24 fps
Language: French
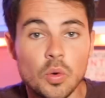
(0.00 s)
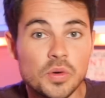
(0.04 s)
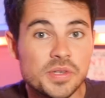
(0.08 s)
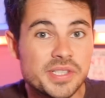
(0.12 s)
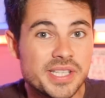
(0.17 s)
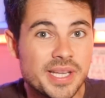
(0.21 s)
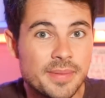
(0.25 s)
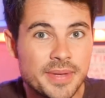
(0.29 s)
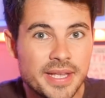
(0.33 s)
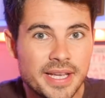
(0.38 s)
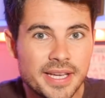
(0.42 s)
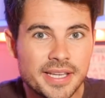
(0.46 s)
On
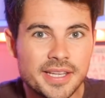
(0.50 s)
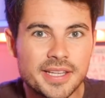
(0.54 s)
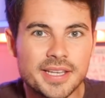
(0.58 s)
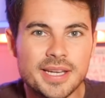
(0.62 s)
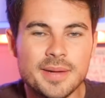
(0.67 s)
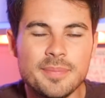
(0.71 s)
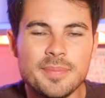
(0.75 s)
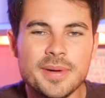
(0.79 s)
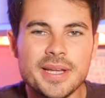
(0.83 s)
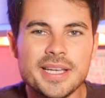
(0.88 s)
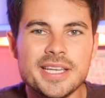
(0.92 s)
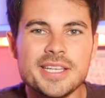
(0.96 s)
sait bien qu'il y en
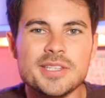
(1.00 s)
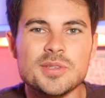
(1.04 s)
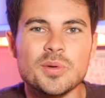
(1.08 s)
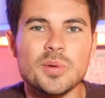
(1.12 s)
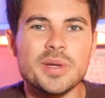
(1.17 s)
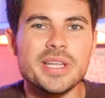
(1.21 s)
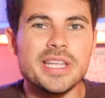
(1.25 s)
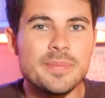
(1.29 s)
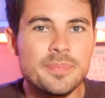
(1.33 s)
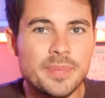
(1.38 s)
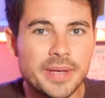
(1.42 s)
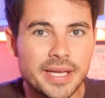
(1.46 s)
a plein qui sont
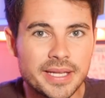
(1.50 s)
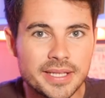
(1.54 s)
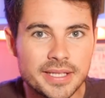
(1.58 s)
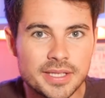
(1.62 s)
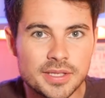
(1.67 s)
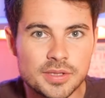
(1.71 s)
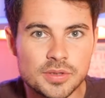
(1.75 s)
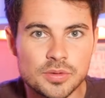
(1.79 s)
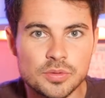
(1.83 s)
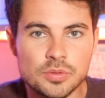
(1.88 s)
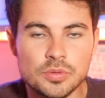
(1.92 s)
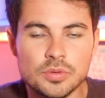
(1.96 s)
hyper
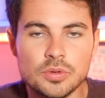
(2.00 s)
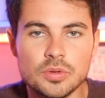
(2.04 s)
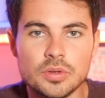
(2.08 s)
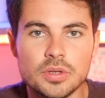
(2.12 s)
déçus